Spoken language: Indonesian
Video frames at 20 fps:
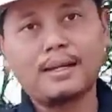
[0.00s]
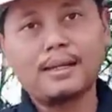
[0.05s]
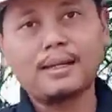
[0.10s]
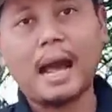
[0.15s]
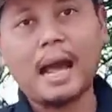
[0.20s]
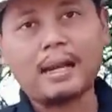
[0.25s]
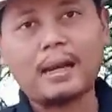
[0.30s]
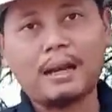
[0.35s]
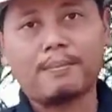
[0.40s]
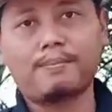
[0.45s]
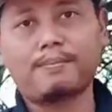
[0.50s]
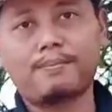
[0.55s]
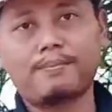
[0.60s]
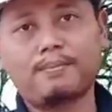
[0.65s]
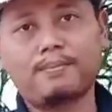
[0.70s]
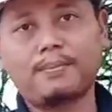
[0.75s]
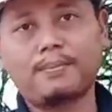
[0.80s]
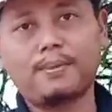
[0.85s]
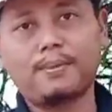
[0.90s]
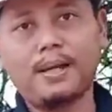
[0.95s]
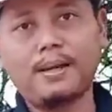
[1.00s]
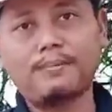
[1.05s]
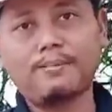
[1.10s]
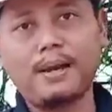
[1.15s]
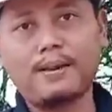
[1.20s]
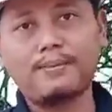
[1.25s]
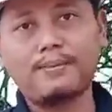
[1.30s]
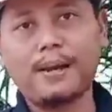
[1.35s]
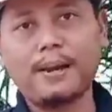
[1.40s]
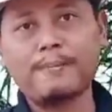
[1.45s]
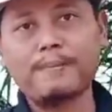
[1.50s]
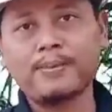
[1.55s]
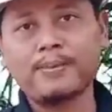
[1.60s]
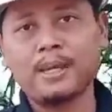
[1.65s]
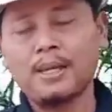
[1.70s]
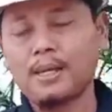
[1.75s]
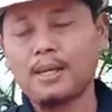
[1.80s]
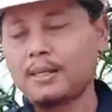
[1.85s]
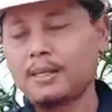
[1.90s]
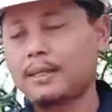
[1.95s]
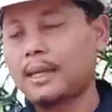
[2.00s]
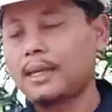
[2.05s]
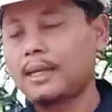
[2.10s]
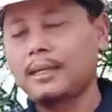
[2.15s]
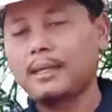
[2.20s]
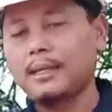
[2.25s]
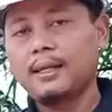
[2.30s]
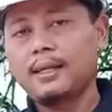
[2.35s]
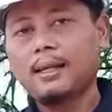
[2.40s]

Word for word: garam ya paham ya jadi